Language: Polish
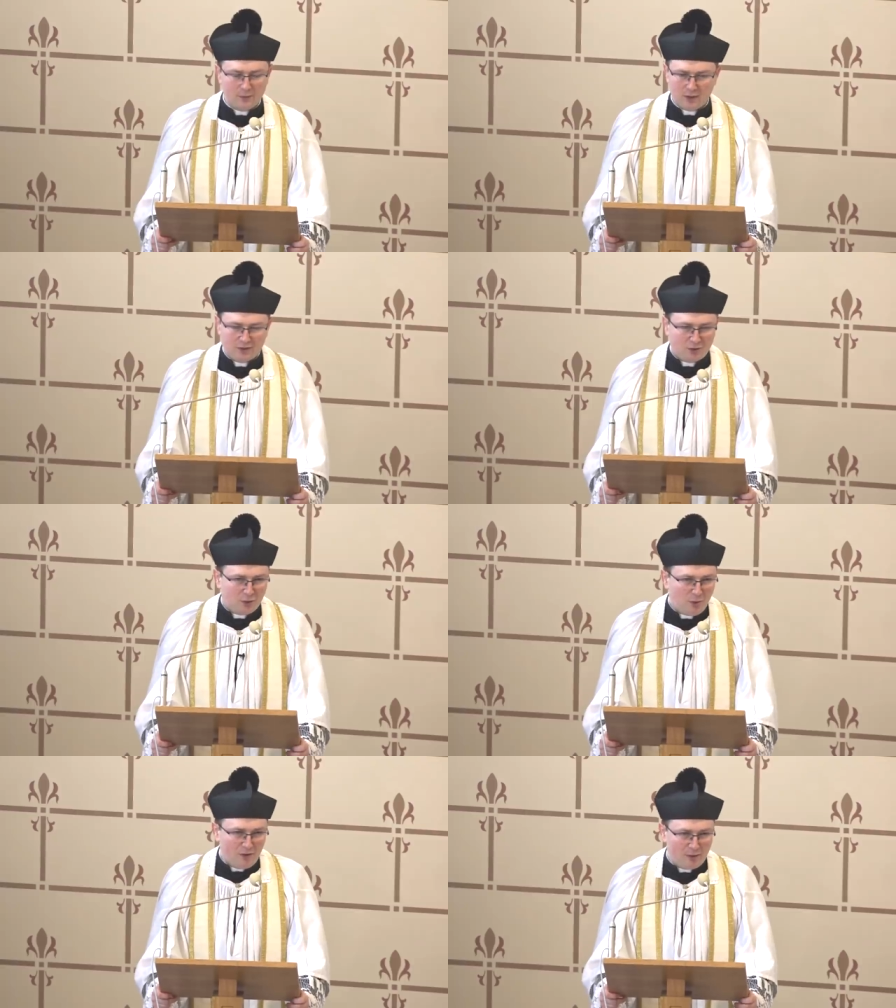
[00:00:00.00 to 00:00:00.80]
to jest
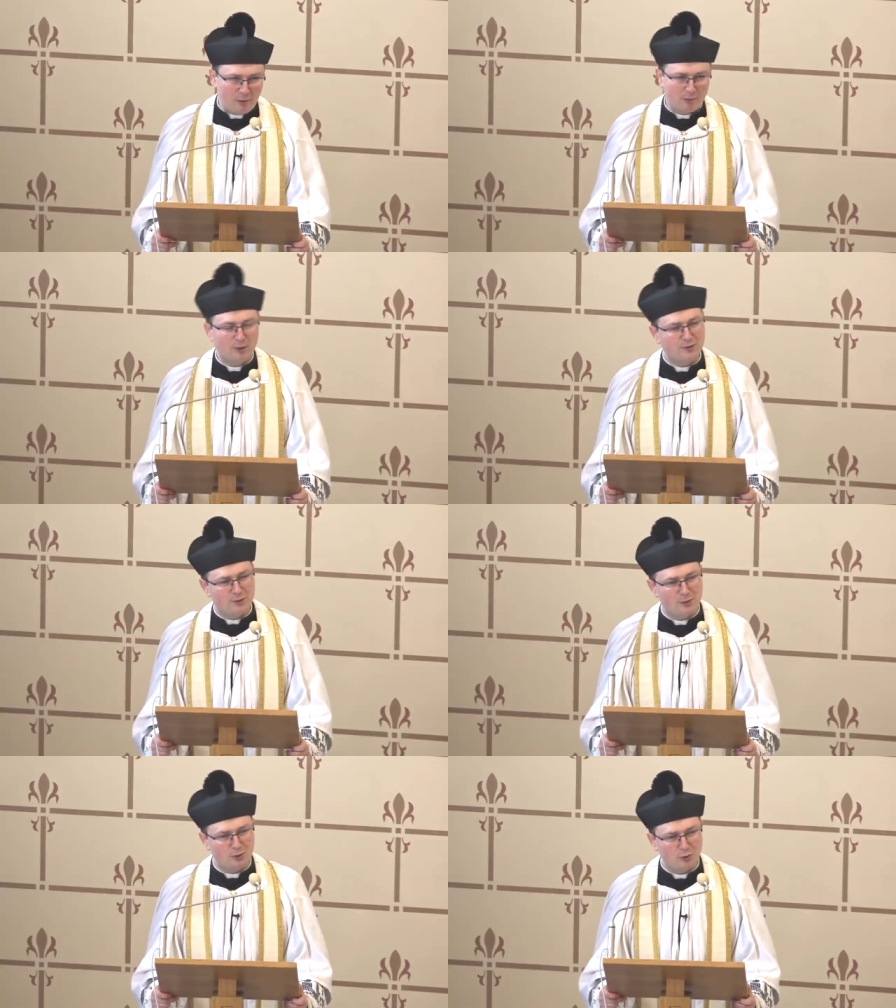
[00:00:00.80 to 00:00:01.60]
człowiek po
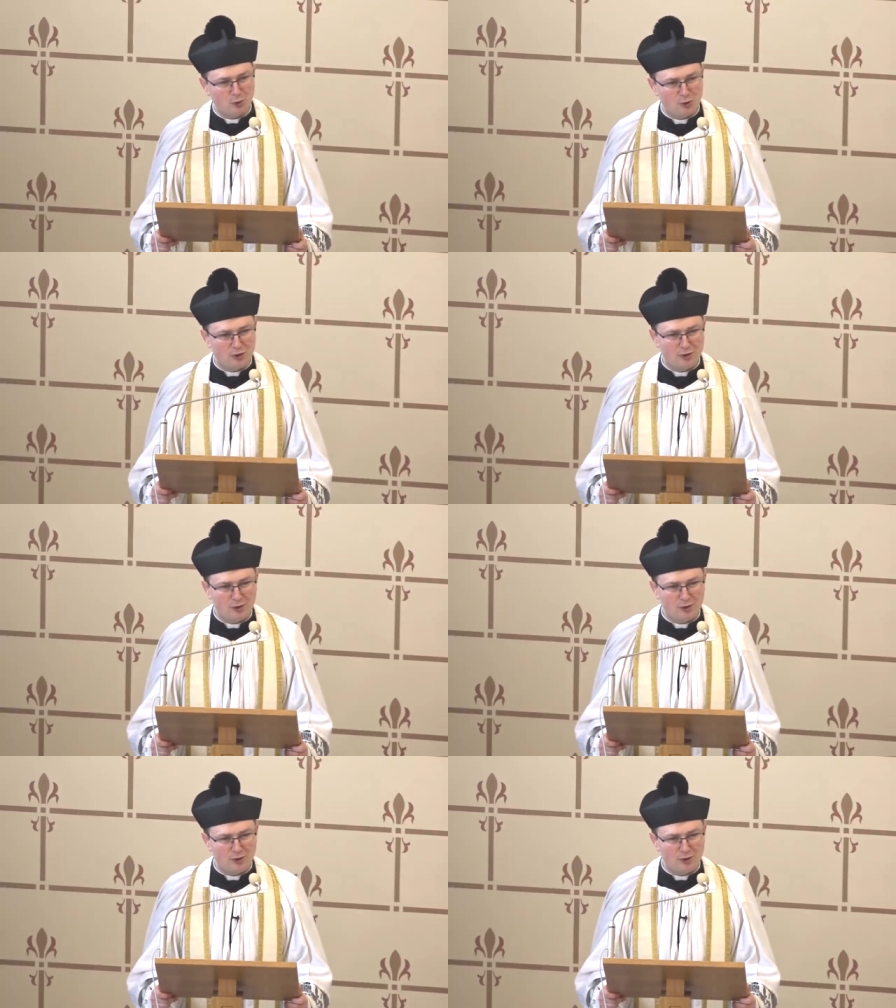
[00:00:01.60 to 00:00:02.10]
prostu już